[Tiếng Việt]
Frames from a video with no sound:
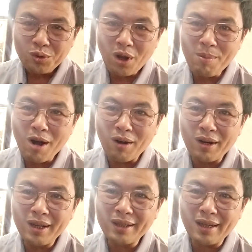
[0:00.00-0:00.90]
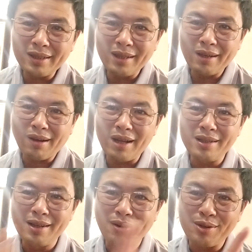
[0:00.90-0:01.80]
xóa bỏ hết cái gì
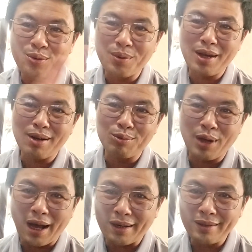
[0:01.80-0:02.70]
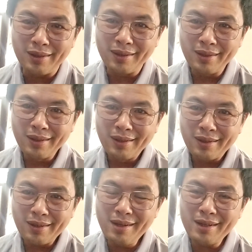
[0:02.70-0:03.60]
cái gì gọi chủ nghĩa cộng sản đấy
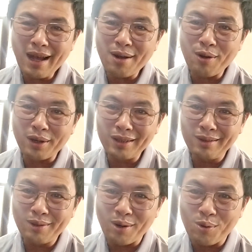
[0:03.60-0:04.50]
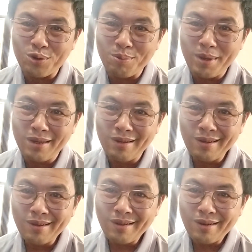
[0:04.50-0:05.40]
đi ra khỏi cái tư tưởng Hồ Chí Minh
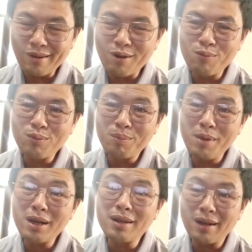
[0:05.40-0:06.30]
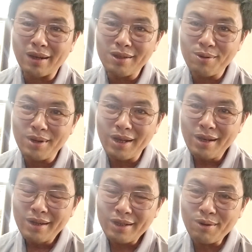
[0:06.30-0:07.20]
nó không biết ở cái chỗ đấy
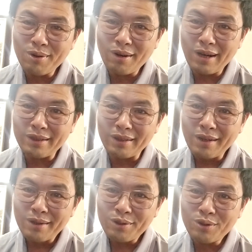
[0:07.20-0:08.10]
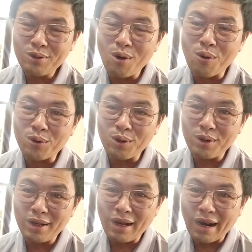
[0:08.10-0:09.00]
sau đó là gì đổ
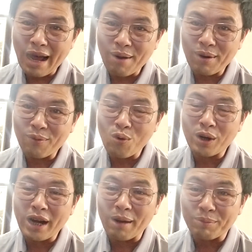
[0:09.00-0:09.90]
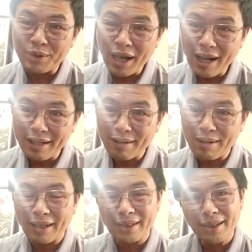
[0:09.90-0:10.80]
tội là nào là cuộc thảm sát nào
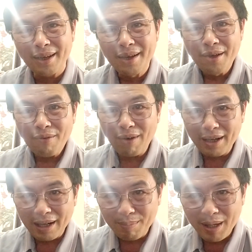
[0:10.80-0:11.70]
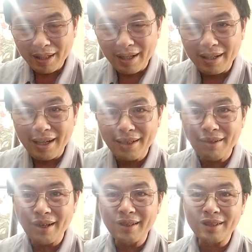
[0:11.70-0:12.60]
là kia và đặc biệt gần đây
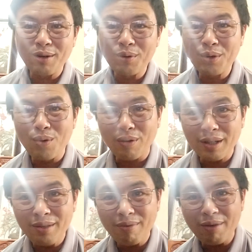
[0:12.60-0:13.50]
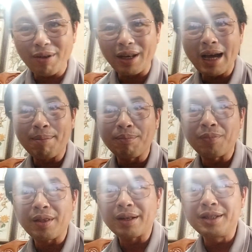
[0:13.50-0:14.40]
nữa sau cái cuộc đi về Việt Nam
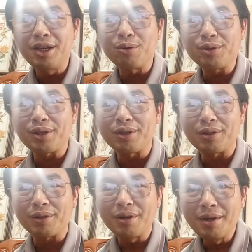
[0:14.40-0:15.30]
nhiễu sự